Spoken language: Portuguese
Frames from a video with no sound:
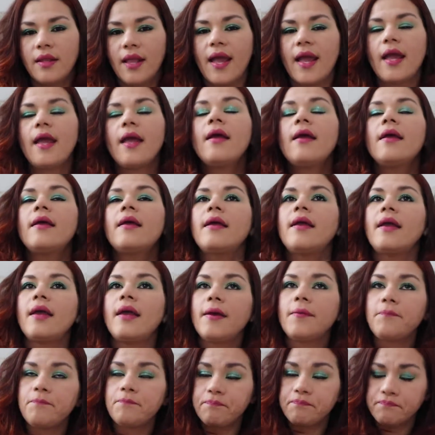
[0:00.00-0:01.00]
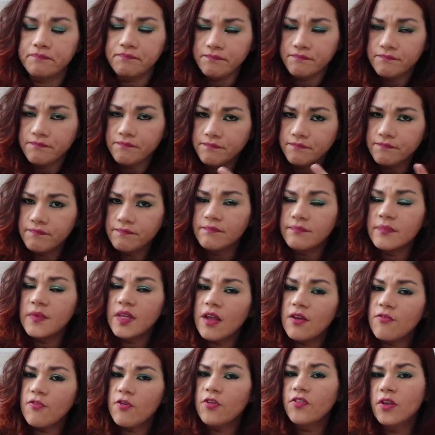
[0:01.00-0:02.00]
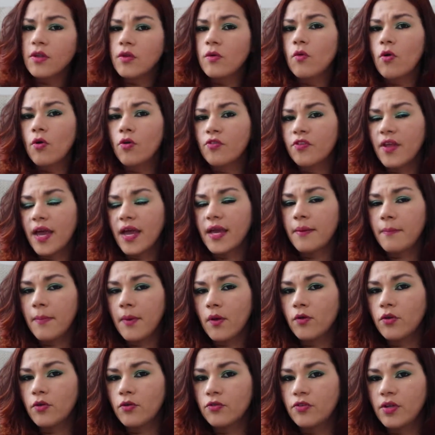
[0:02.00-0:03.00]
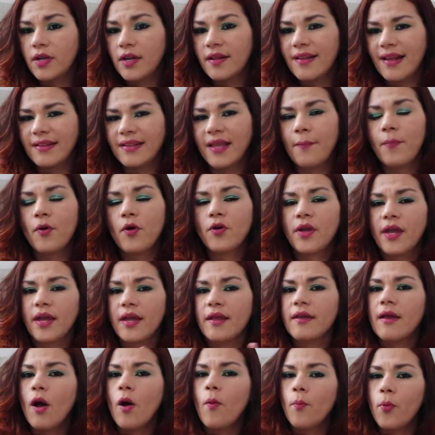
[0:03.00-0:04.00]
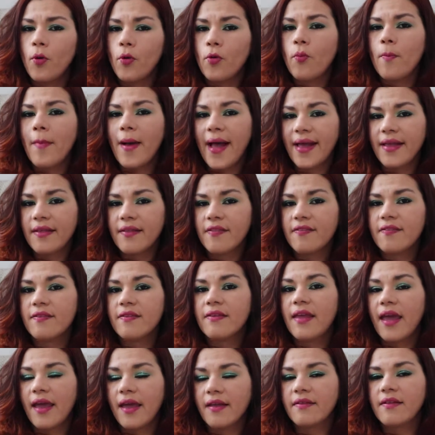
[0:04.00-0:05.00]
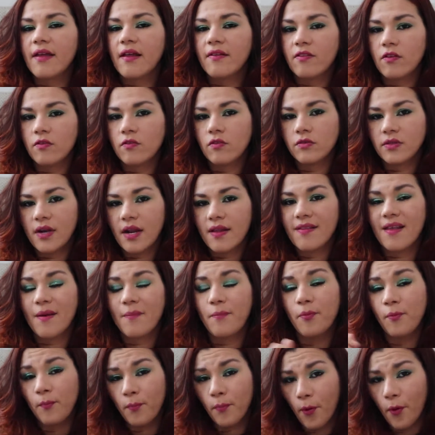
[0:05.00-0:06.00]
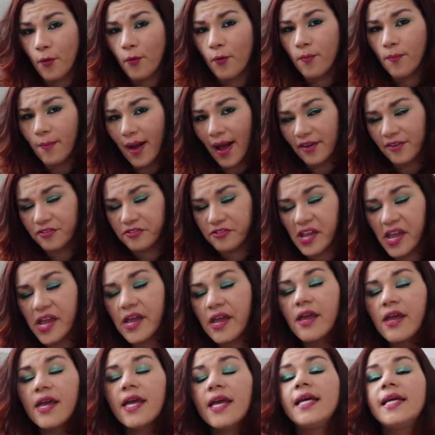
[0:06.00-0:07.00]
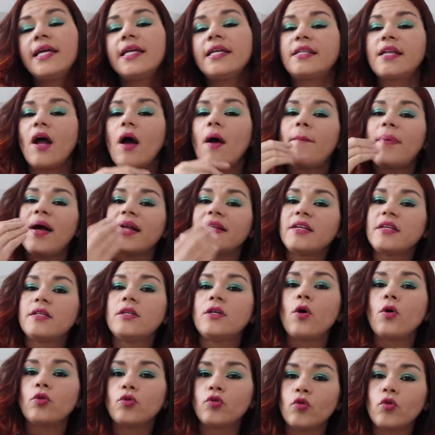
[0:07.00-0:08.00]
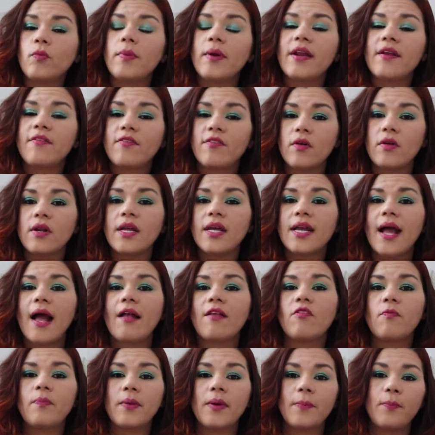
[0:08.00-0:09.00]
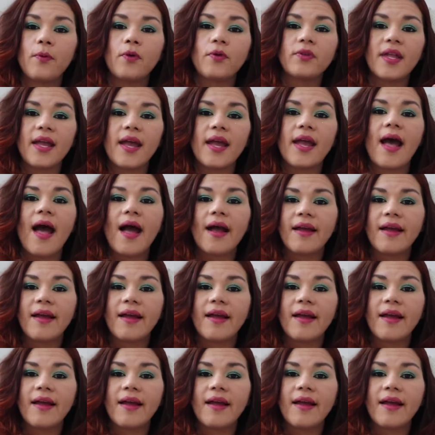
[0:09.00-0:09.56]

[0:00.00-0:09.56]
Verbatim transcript: né? E e você não consegue meio que utilizar, até porque é um pouco mais quente essas outras épocas, um pouco mais, né? Então, a partir de outubro, eles são ligados para poder